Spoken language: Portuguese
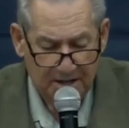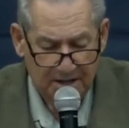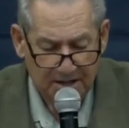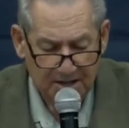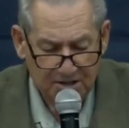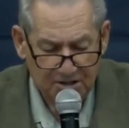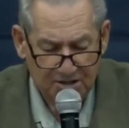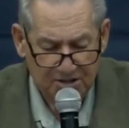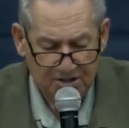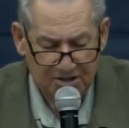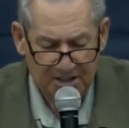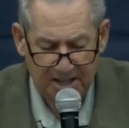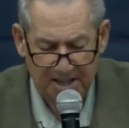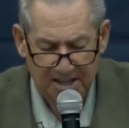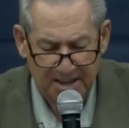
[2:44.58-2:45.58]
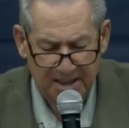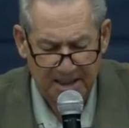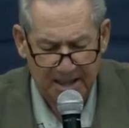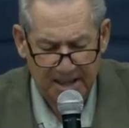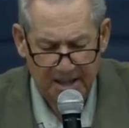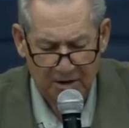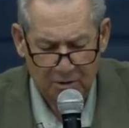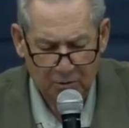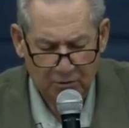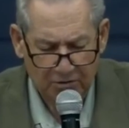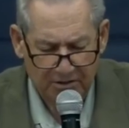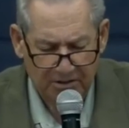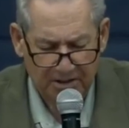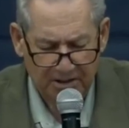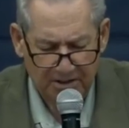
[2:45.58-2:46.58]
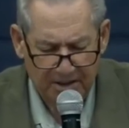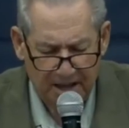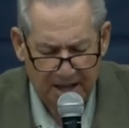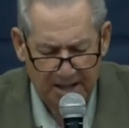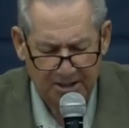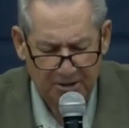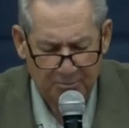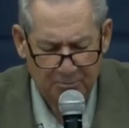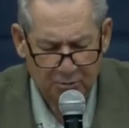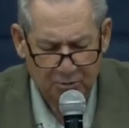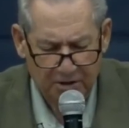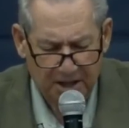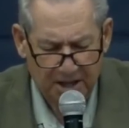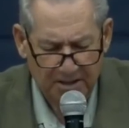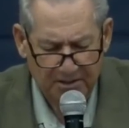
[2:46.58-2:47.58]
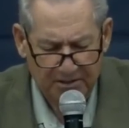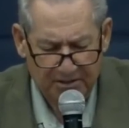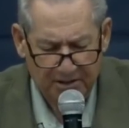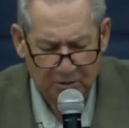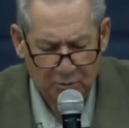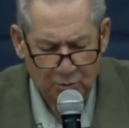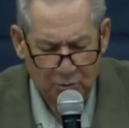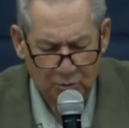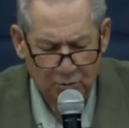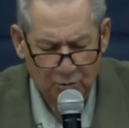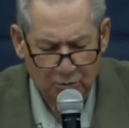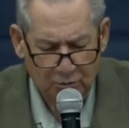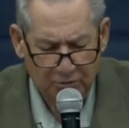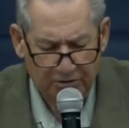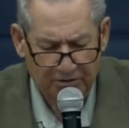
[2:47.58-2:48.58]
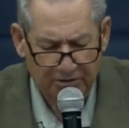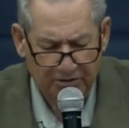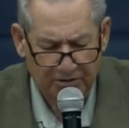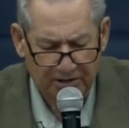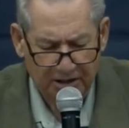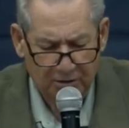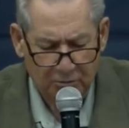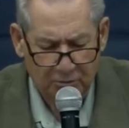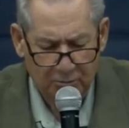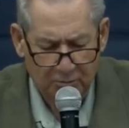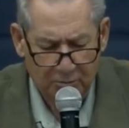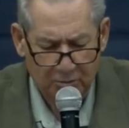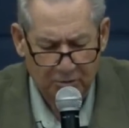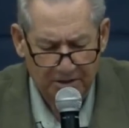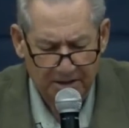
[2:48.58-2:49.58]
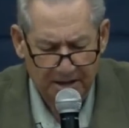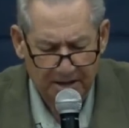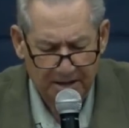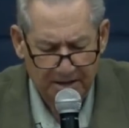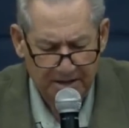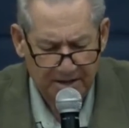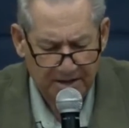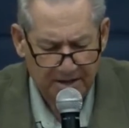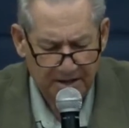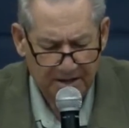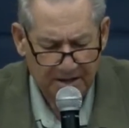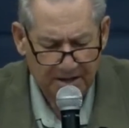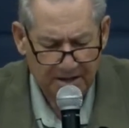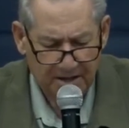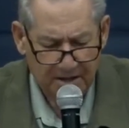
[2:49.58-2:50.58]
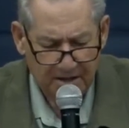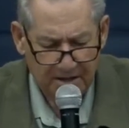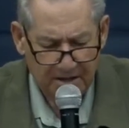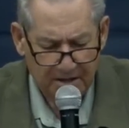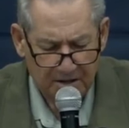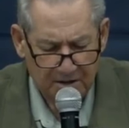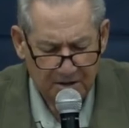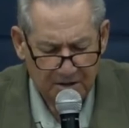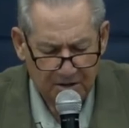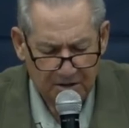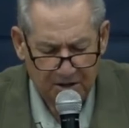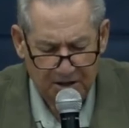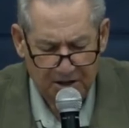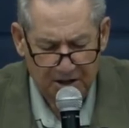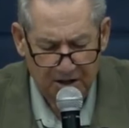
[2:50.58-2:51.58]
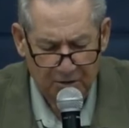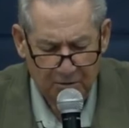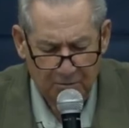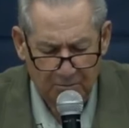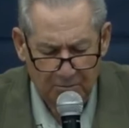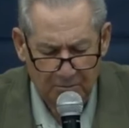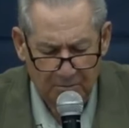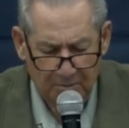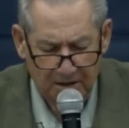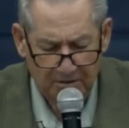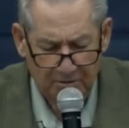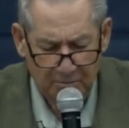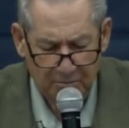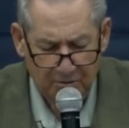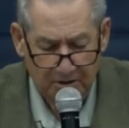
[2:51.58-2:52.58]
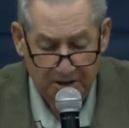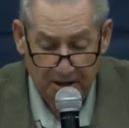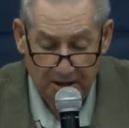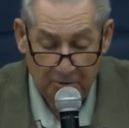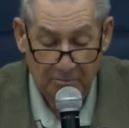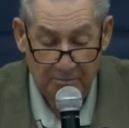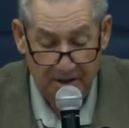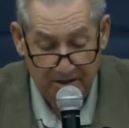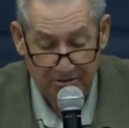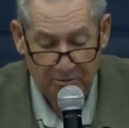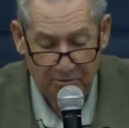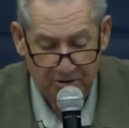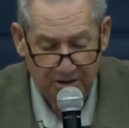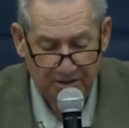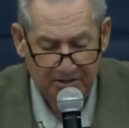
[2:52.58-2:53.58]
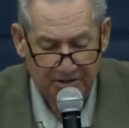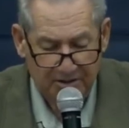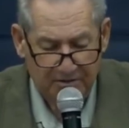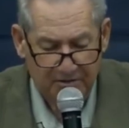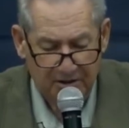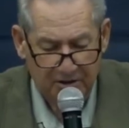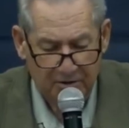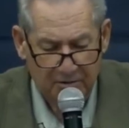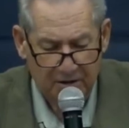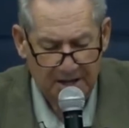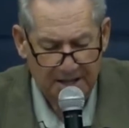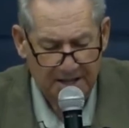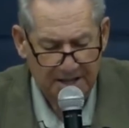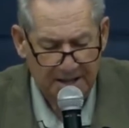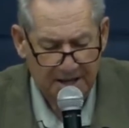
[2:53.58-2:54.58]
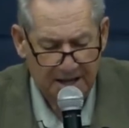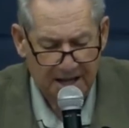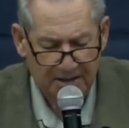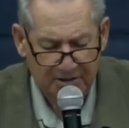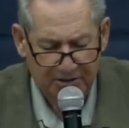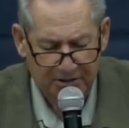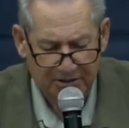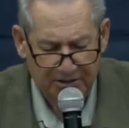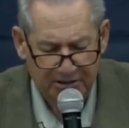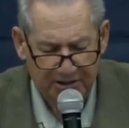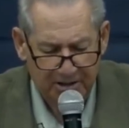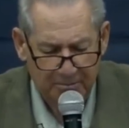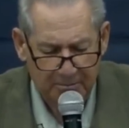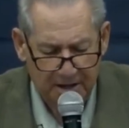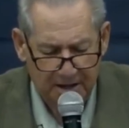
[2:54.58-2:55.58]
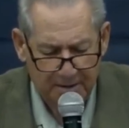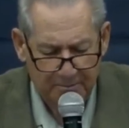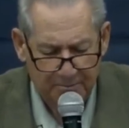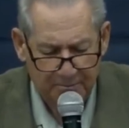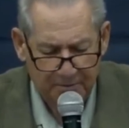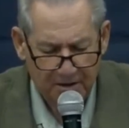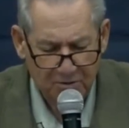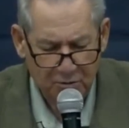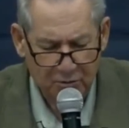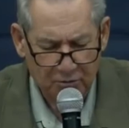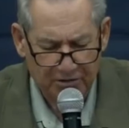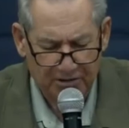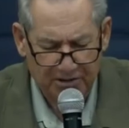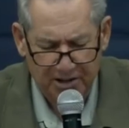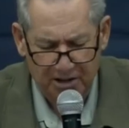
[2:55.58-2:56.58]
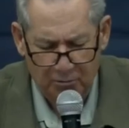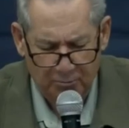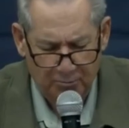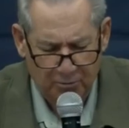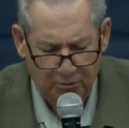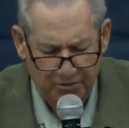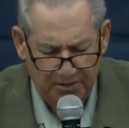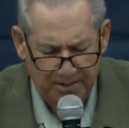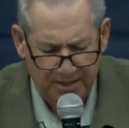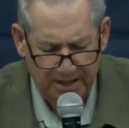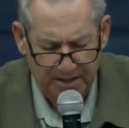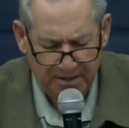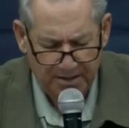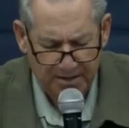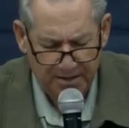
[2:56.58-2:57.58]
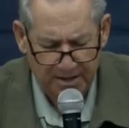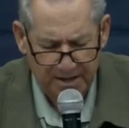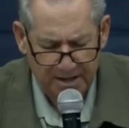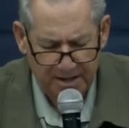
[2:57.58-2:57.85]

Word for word: generosidade, porque segundo o seu poder, que, o mesmo, que eu mesmo testifico ainda acima do seu poder